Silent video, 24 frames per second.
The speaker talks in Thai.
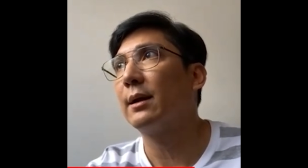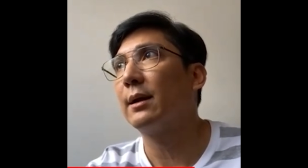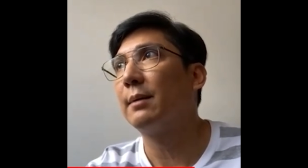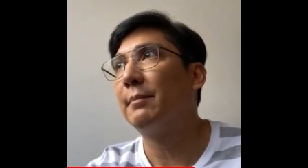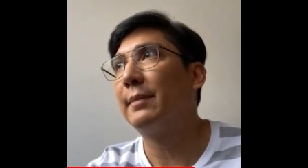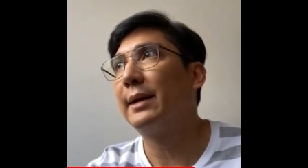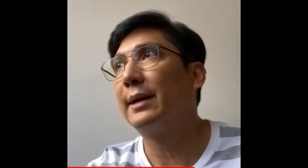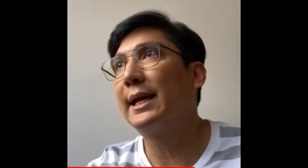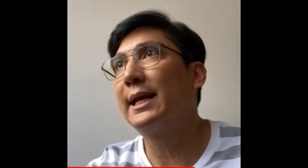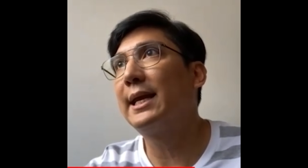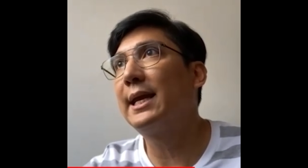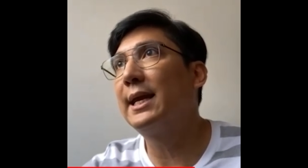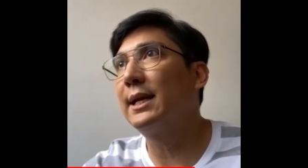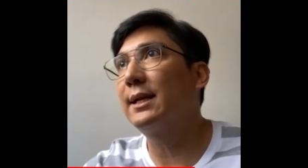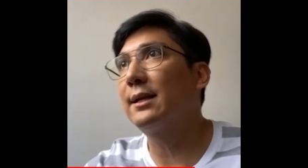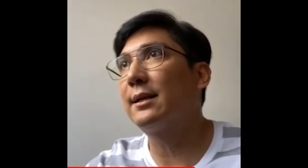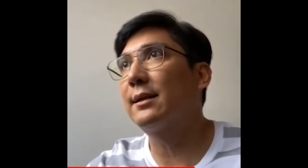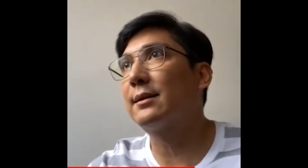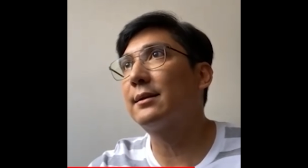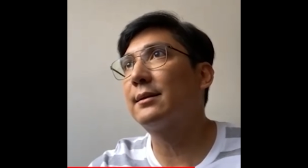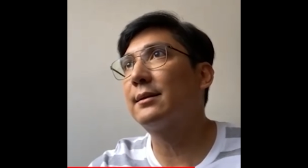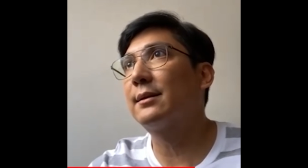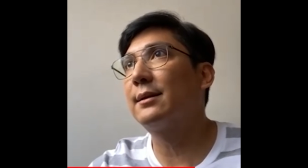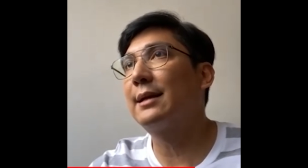ไม่ได้คิด
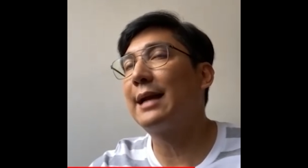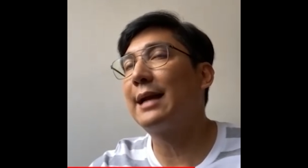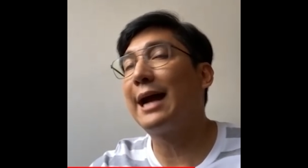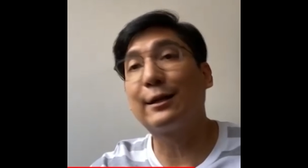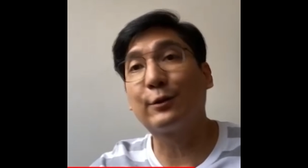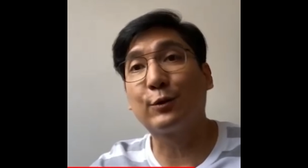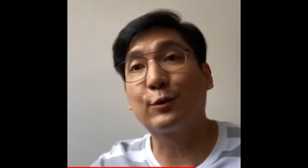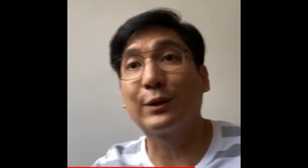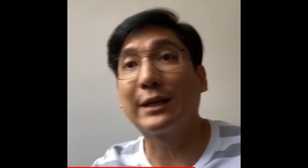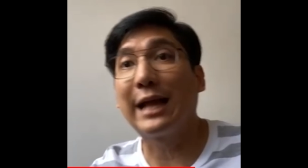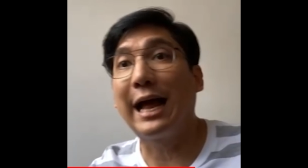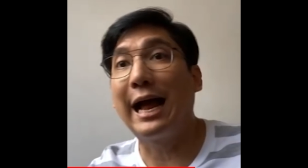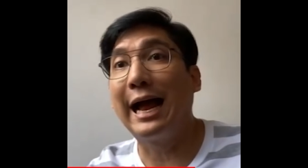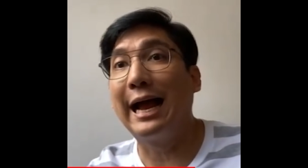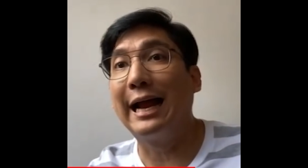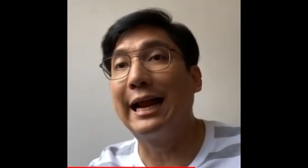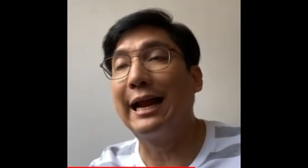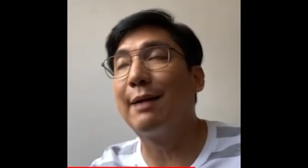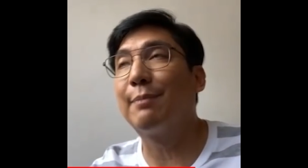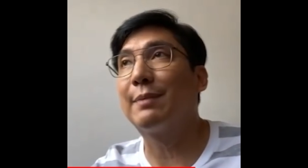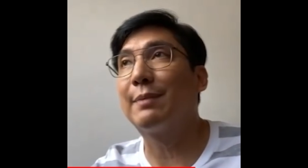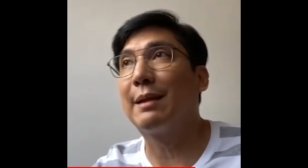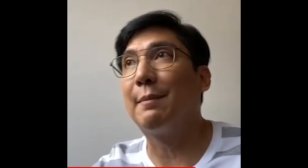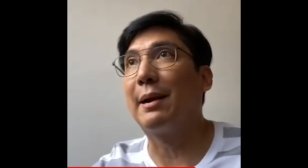ฆ่าตัวตายค
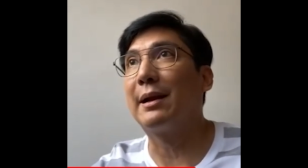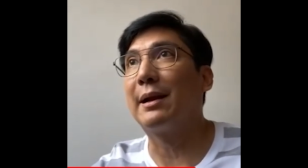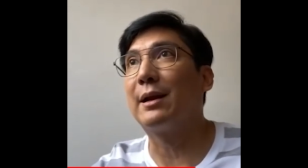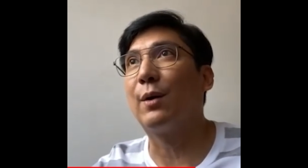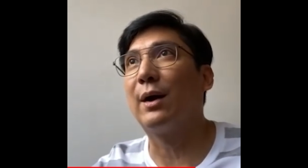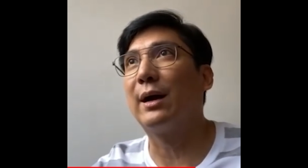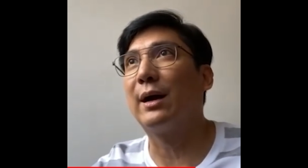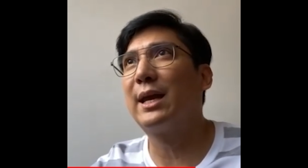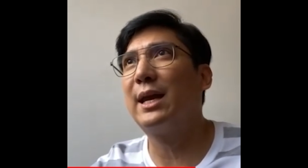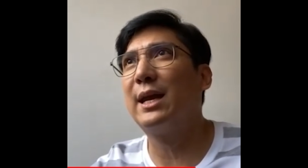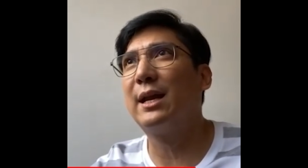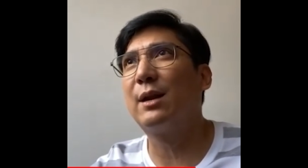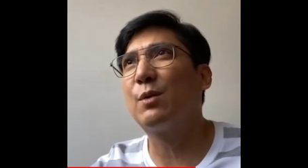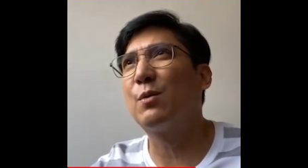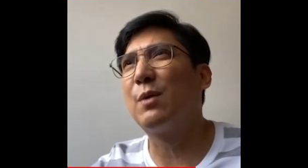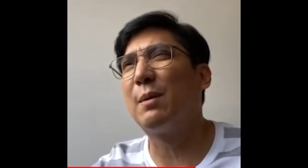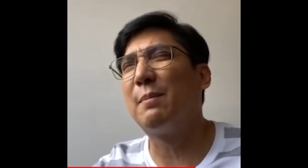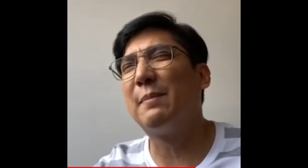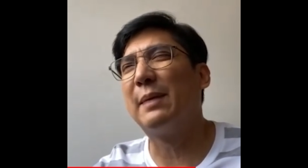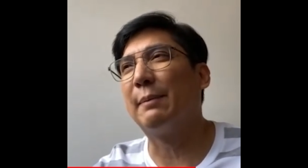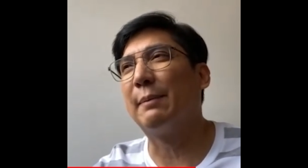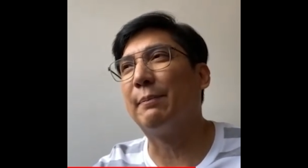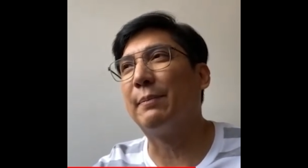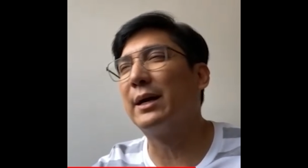รับแต่หมายถึงว่าคิดล้ม
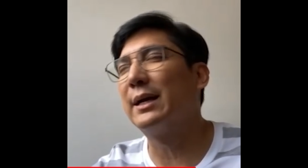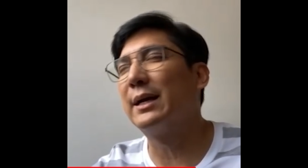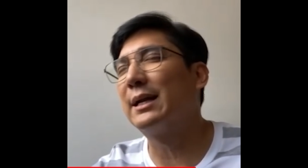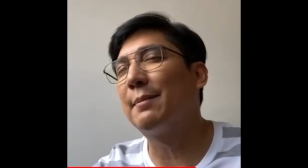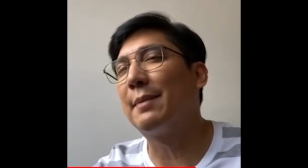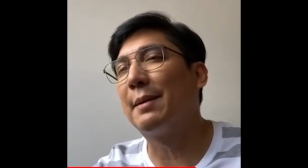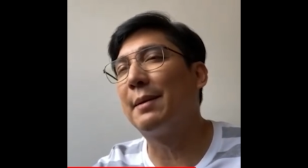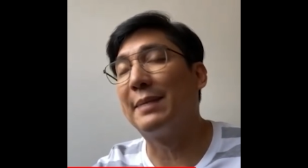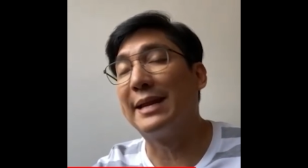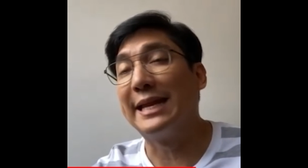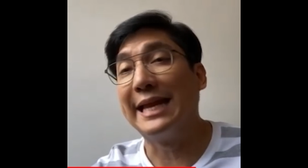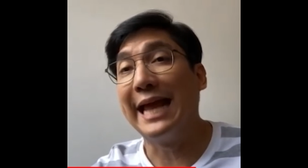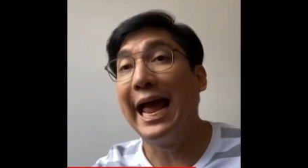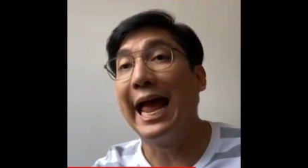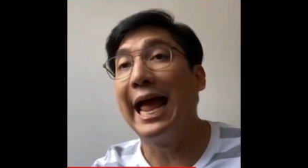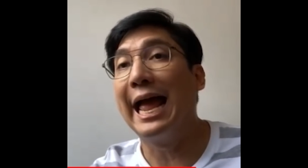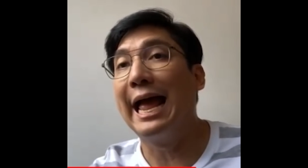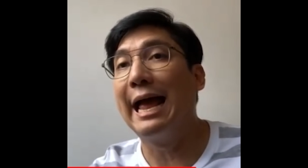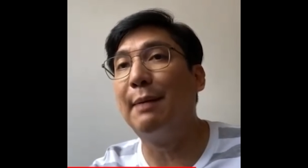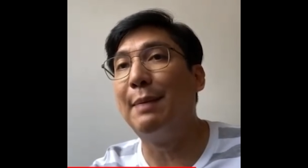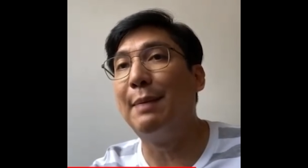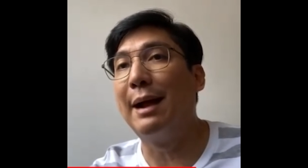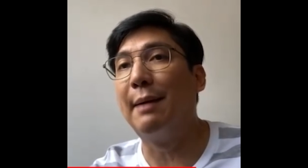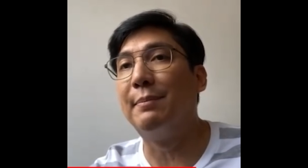แบบเฮ้ยทำไมมันแย่
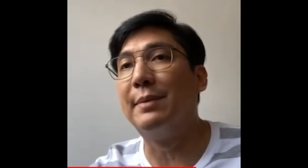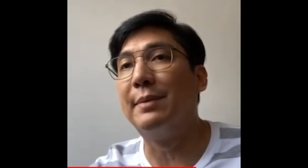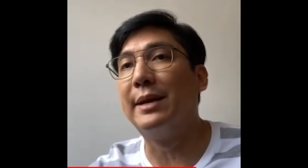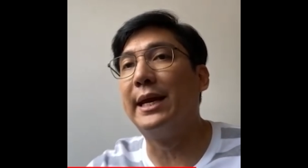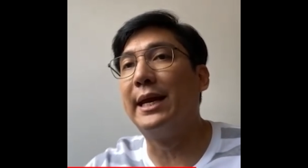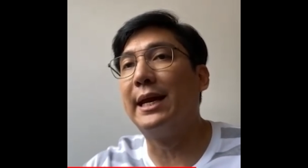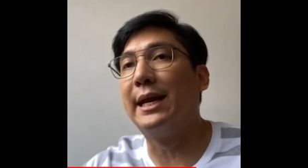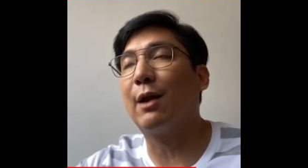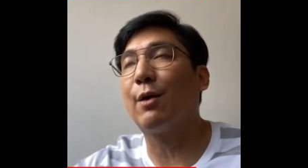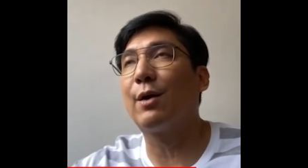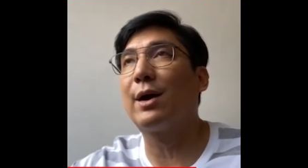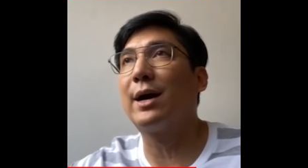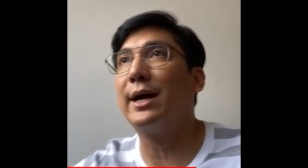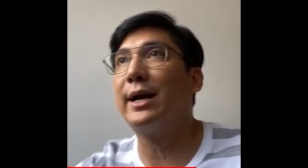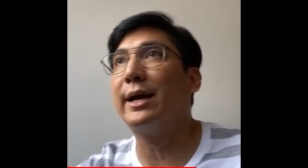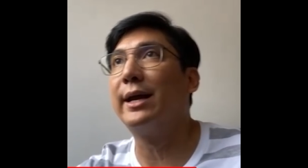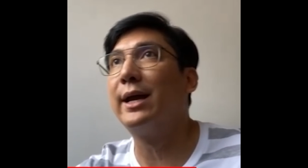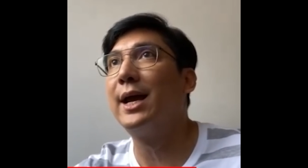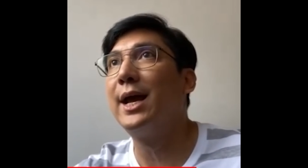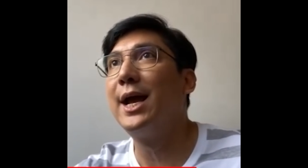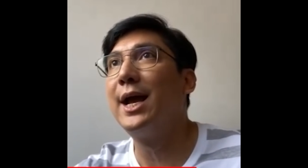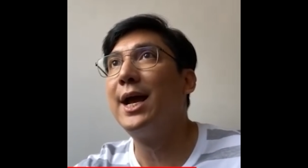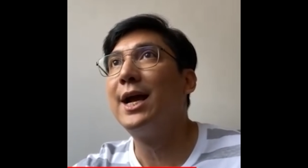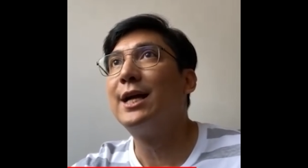แบบนี้เราเคย
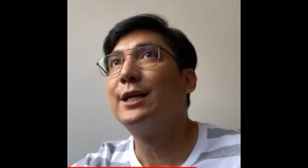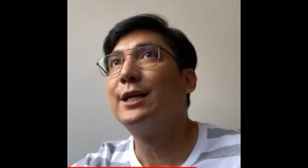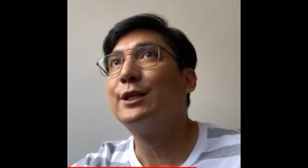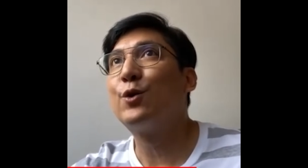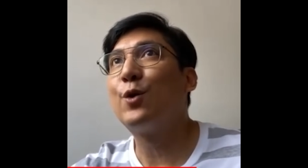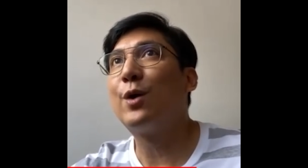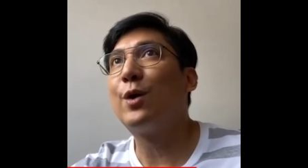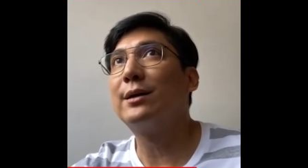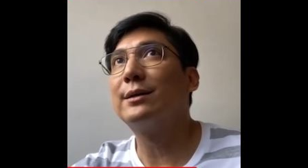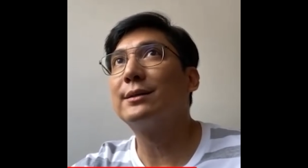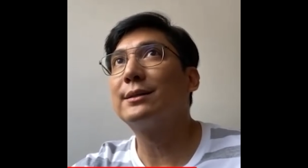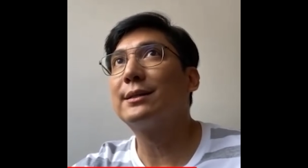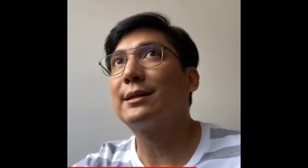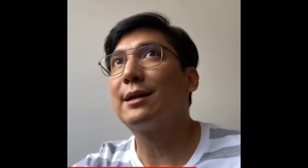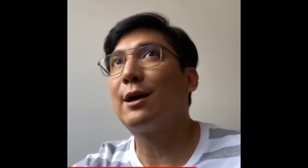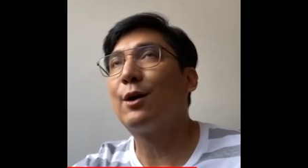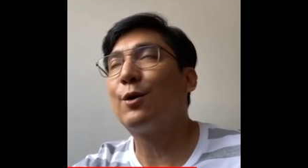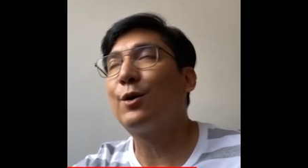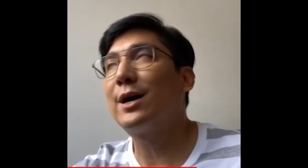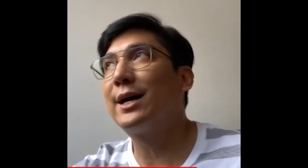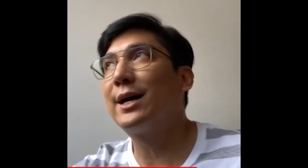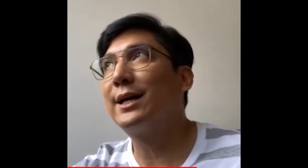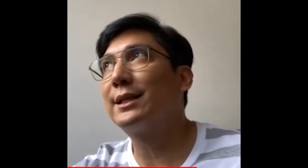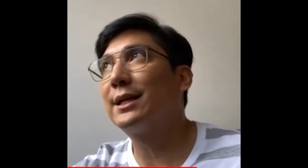ช่วงเขา
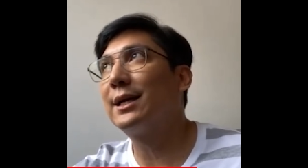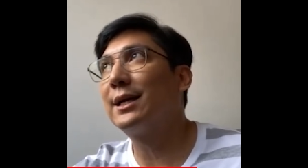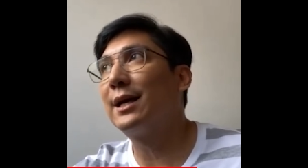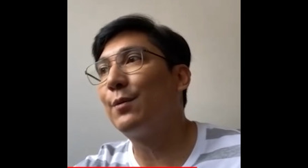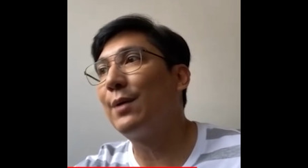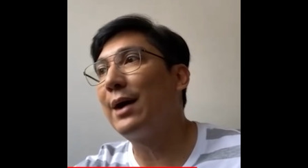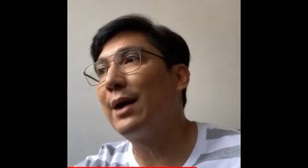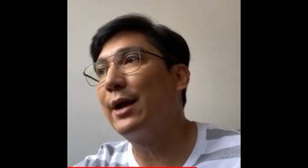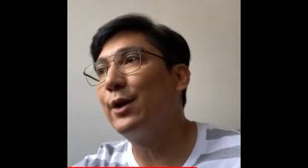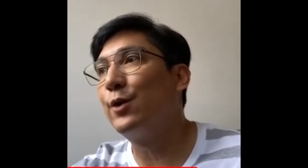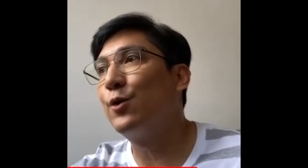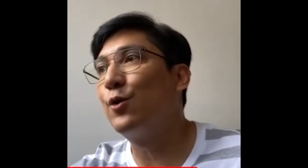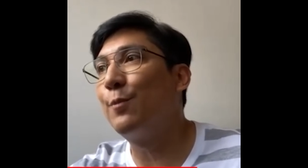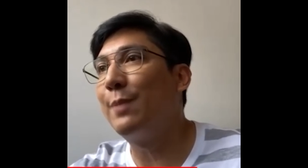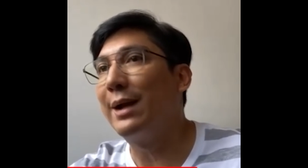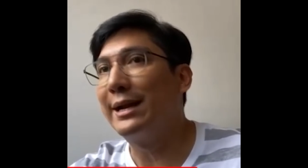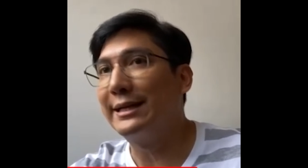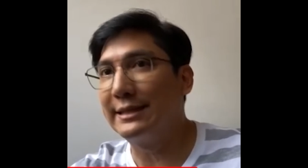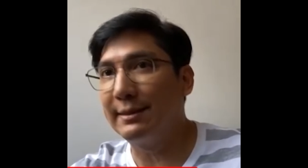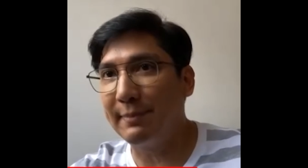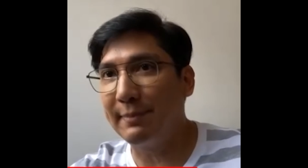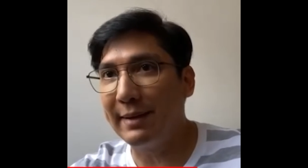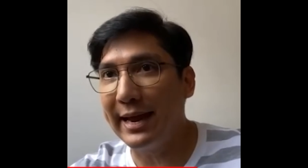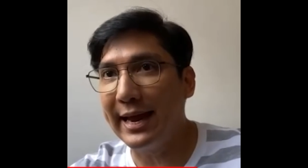เคยเตือนว่าอายุเป็น
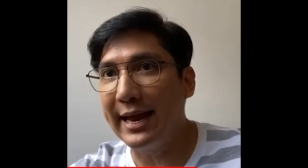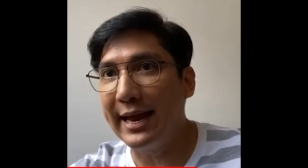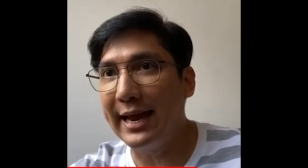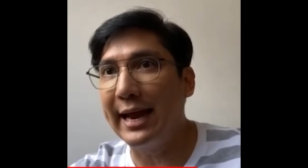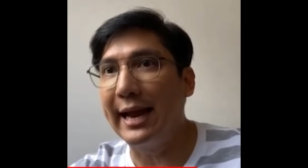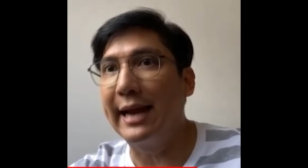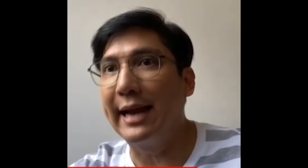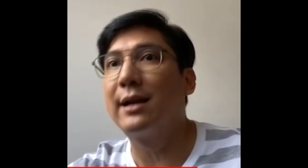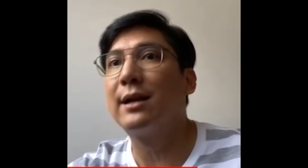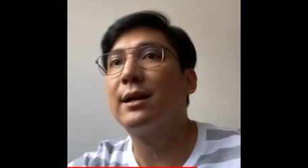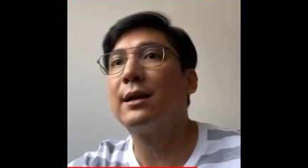จเพศ